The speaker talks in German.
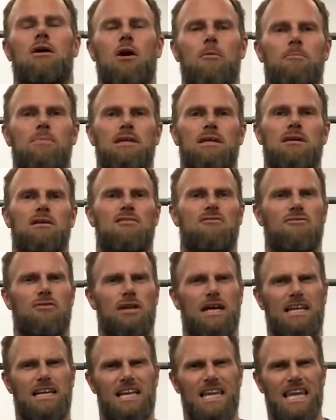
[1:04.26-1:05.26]
ob ihr
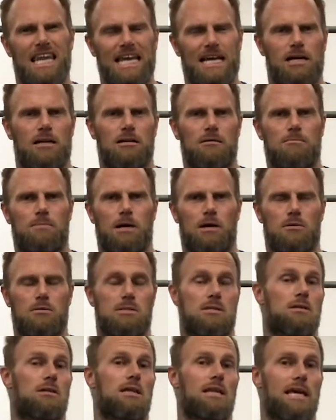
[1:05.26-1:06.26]
von einer längeren
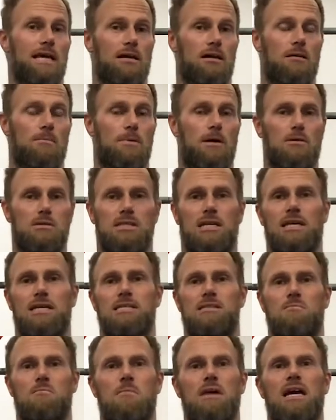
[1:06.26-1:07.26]
Pause, längere Pause
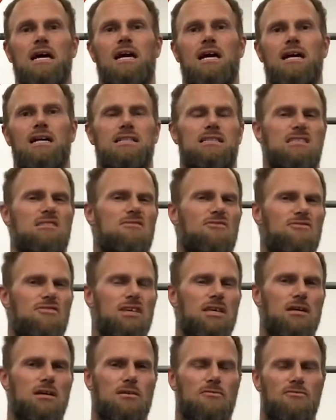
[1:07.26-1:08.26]
heißt mehr als
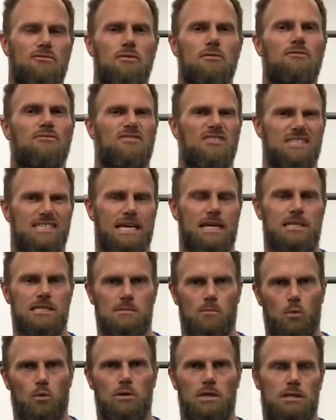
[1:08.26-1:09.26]
vier, fünf,
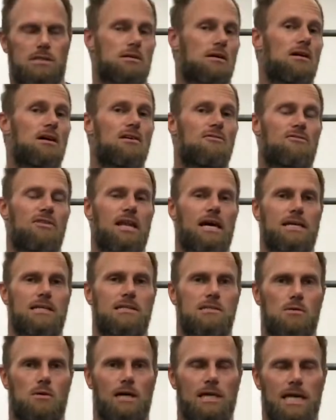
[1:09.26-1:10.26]
sechs Monate,
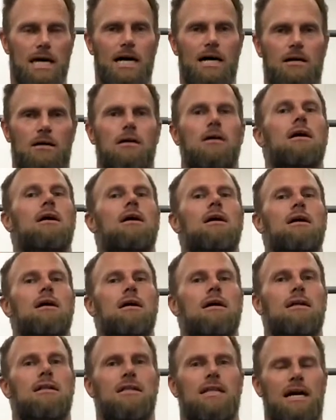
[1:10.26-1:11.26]
vielleicht sogar Jahre,
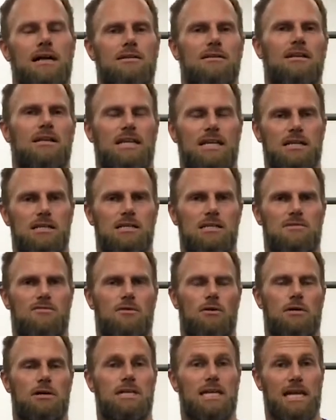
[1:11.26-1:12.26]
dann gilt es
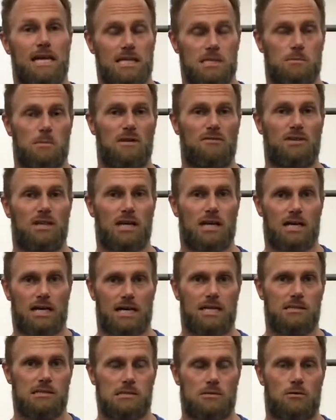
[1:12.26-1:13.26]
für euch erstmal wieder
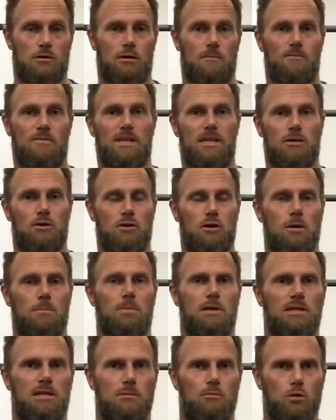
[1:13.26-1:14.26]
reinzukommen. Den
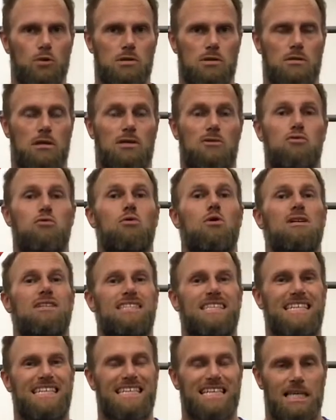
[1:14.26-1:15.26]
Körper, die Muskulatur,
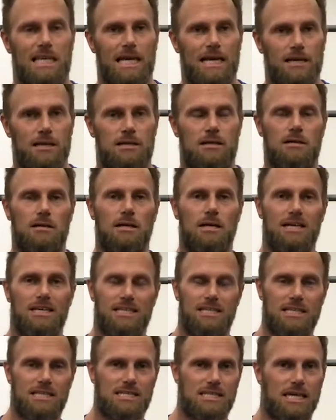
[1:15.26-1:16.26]
die Gelenke,
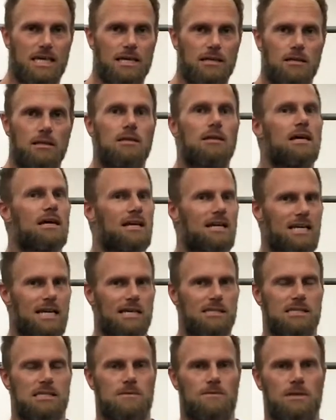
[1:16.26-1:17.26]
die Sehnen,
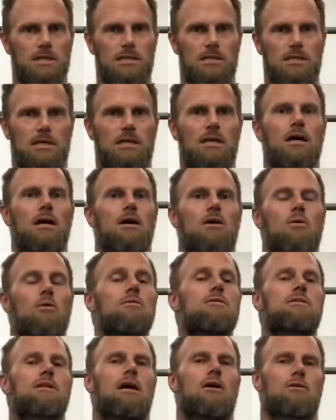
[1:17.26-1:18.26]
ganz wichtig,
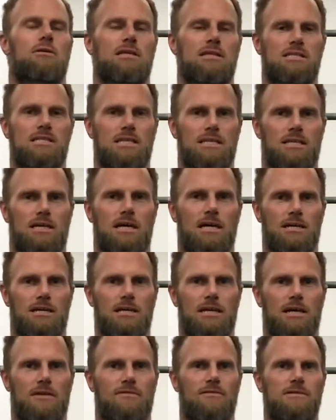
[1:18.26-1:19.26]
und auch das zentrale
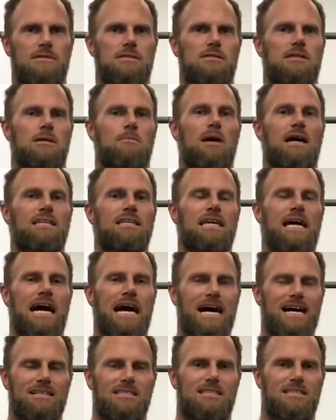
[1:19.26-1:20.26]
Nervensystem an die
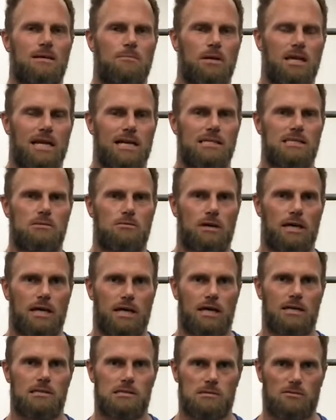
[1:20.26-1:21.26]
Art der Belastung
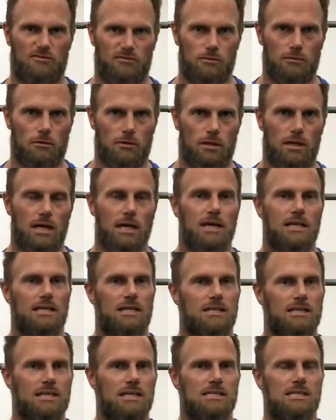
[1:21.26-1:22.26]
heranzuführen.
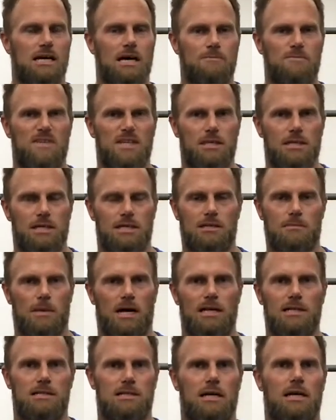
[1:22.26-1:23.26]
Denn diese habt ihr nicht im
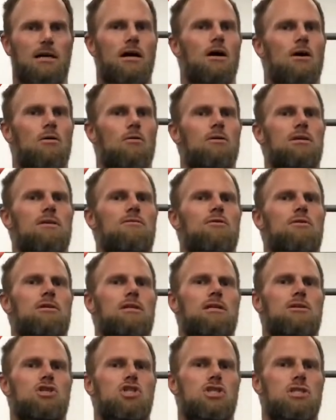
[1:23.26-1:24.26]
Alltag und ihr
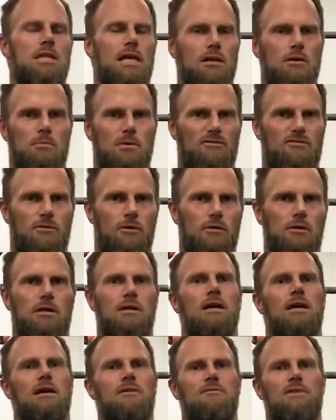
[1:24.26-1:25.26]
würdet ihn schnell
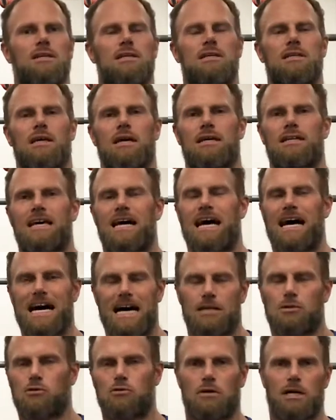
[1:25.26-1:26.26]
überfordern, wenn ihr direkt
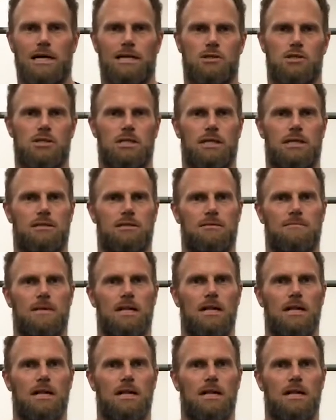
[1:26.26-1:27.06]
hardcore einsteigt.